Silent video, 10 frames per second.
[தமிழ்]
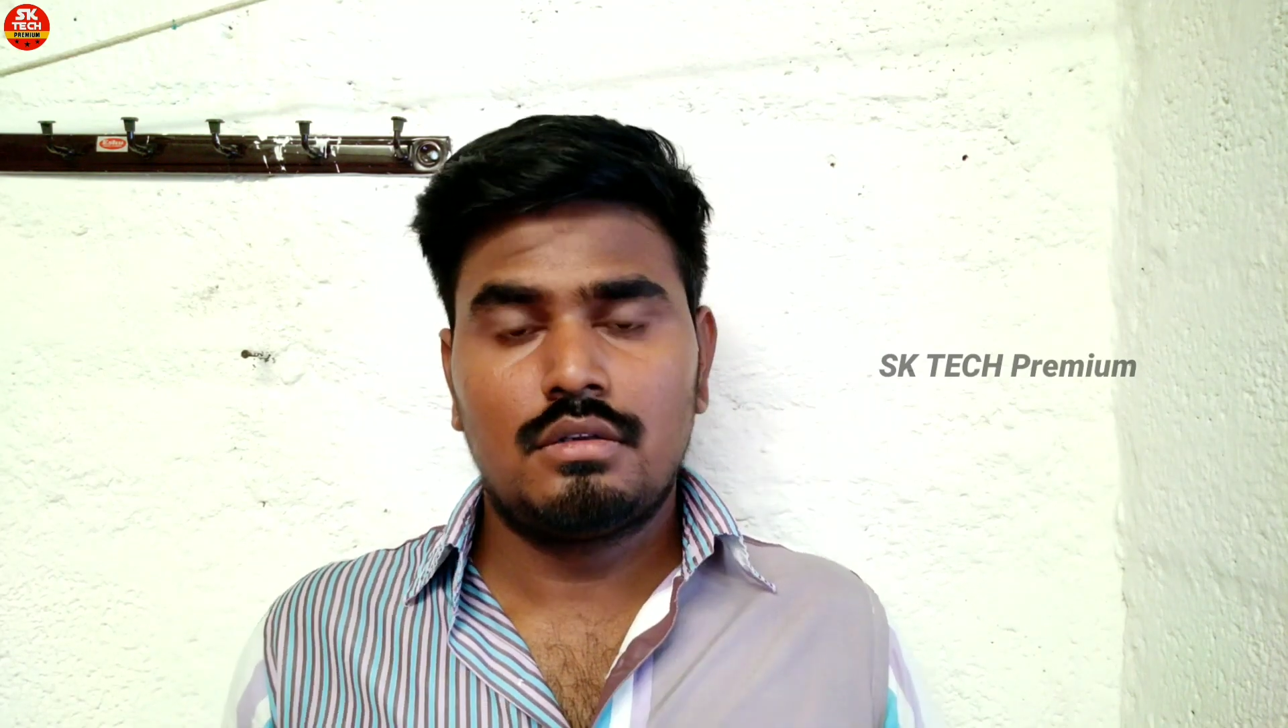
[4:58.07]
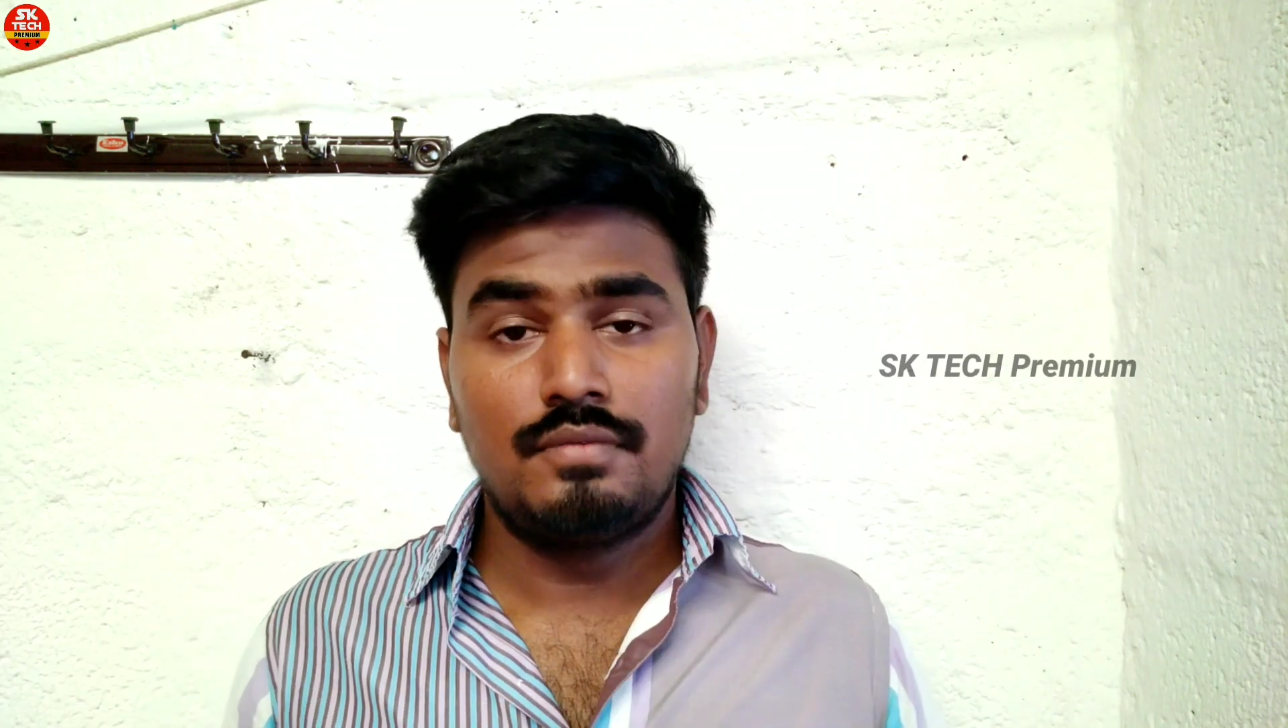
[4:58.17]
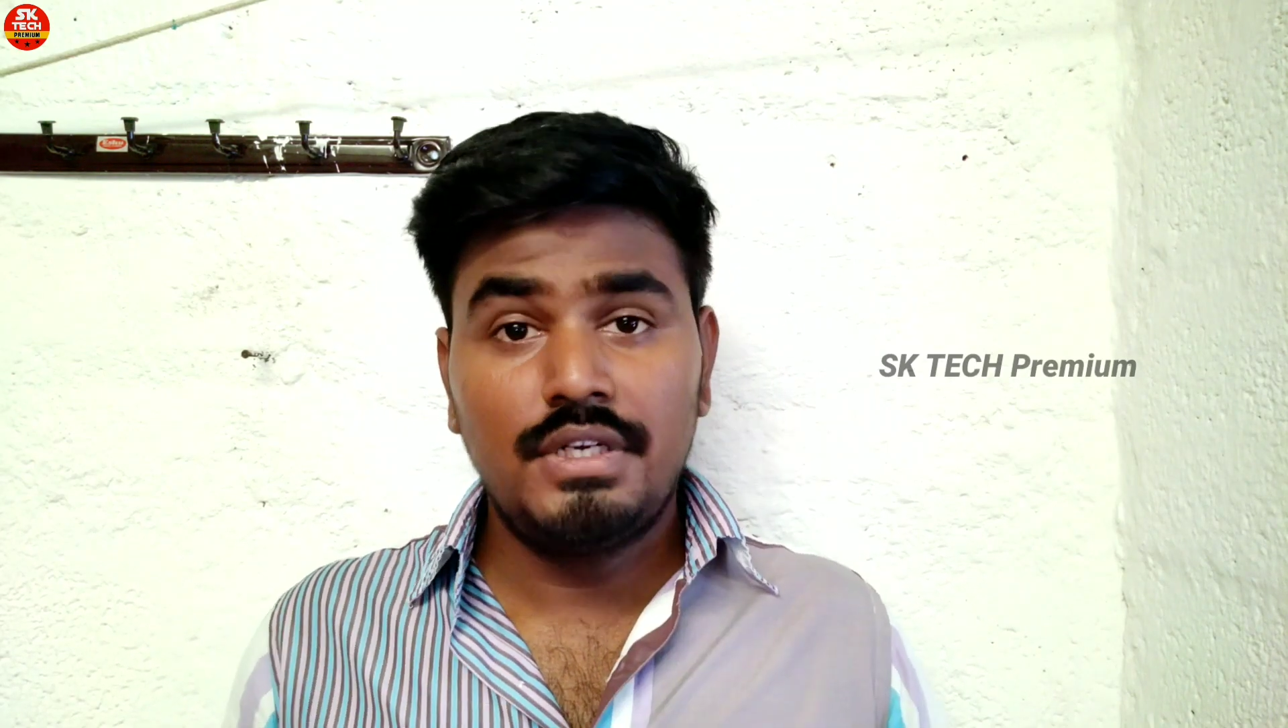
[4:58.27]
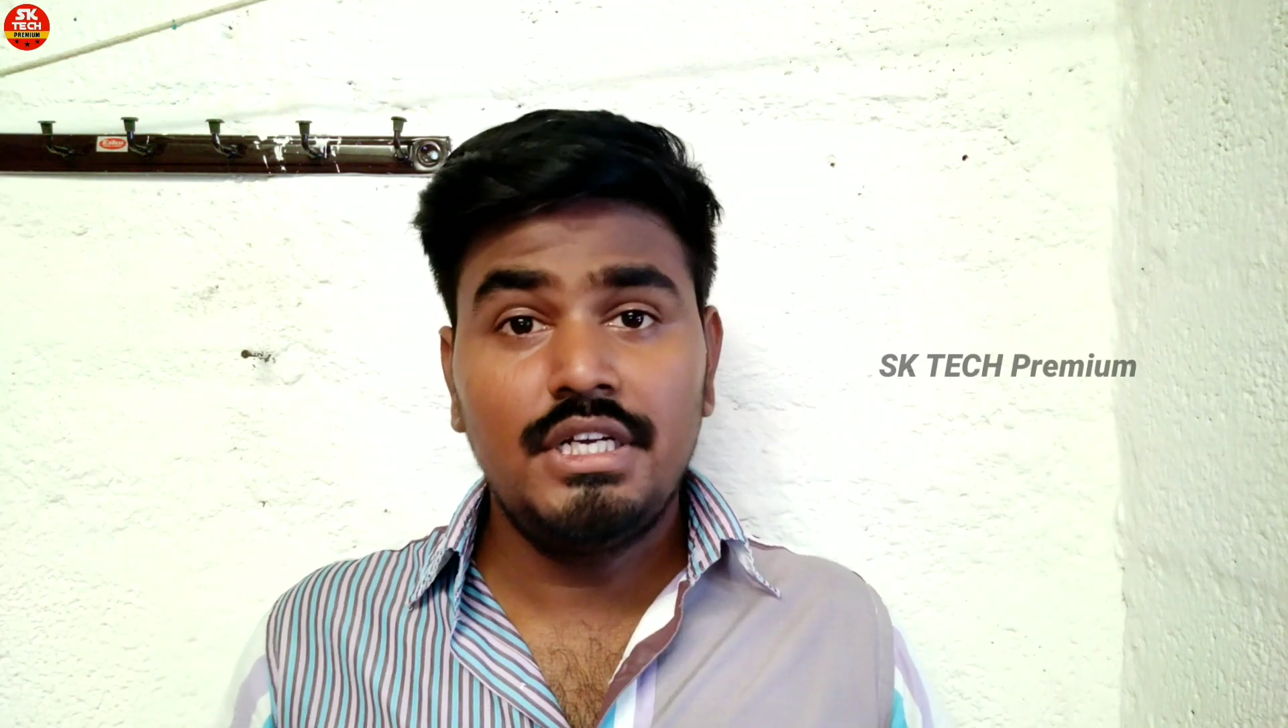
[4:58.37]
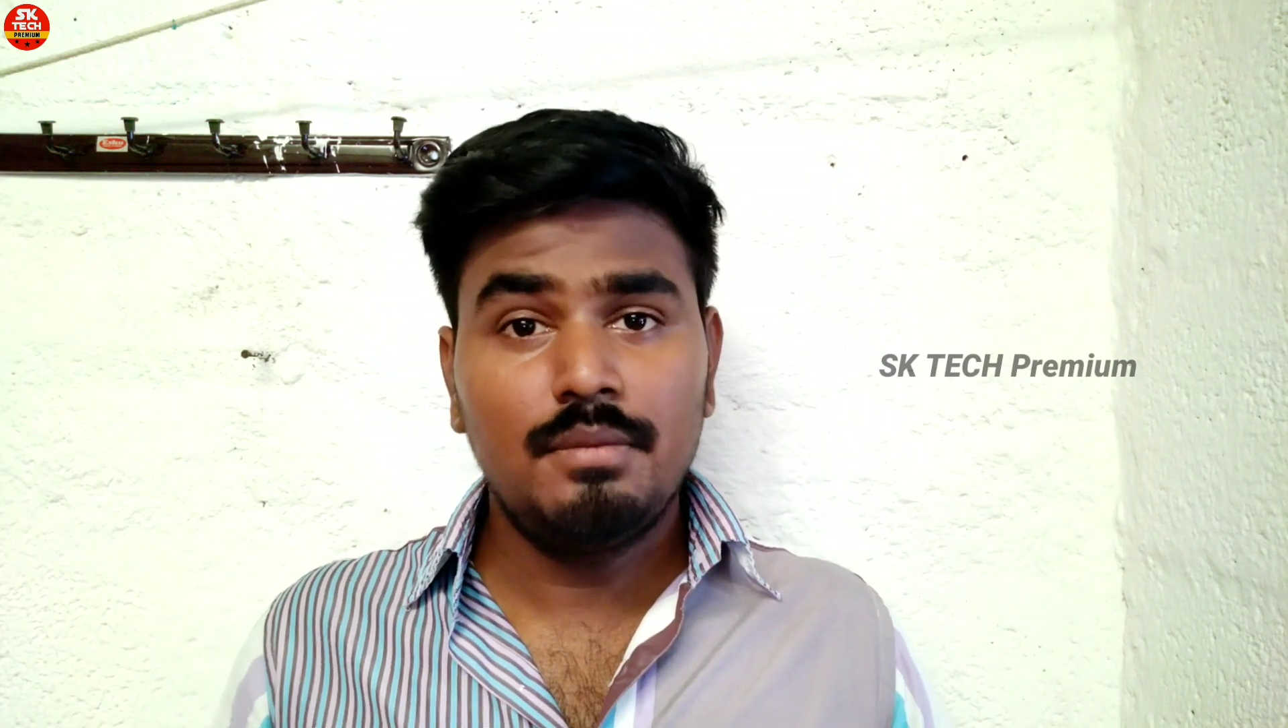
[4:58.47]
ஸோ
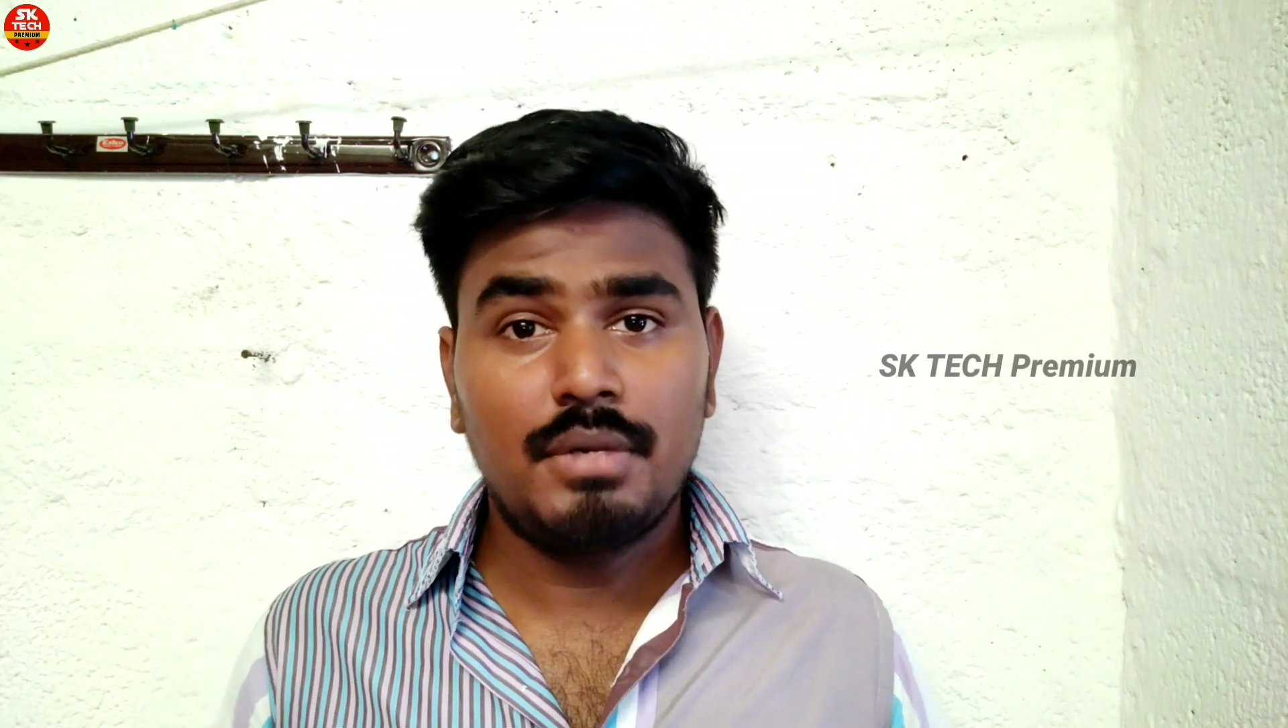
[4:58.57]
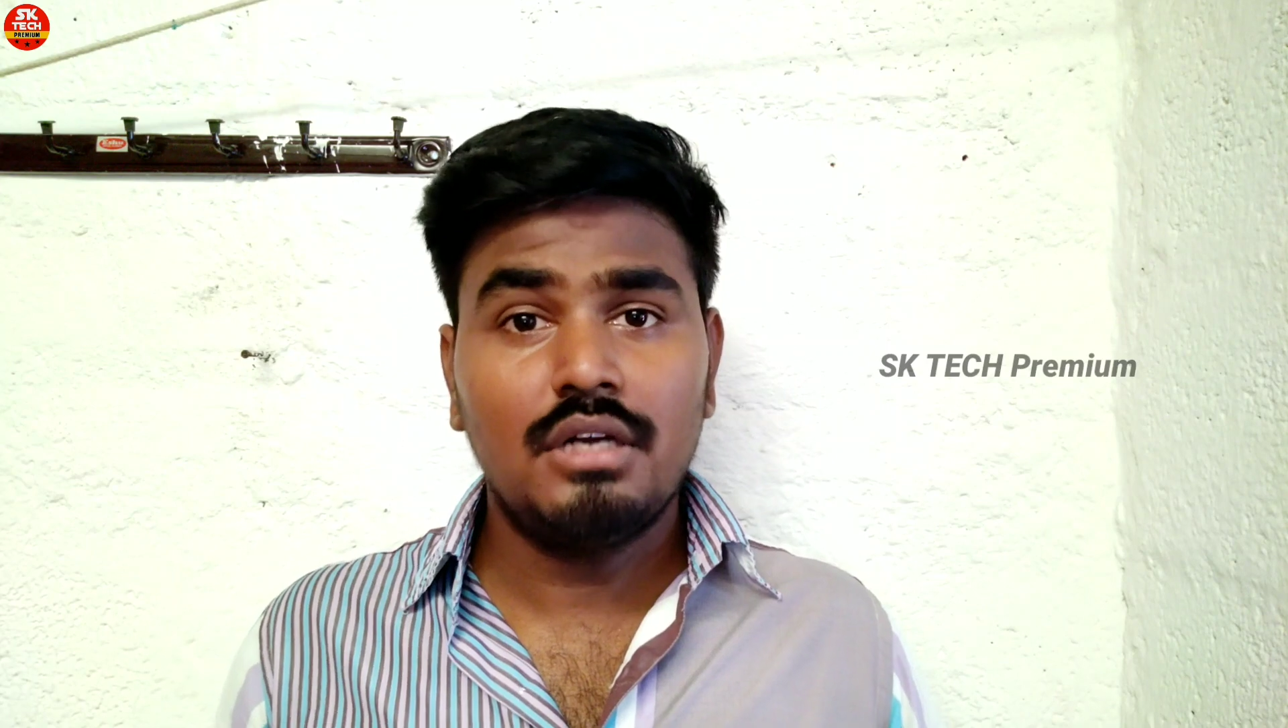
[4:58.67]
வீடியோ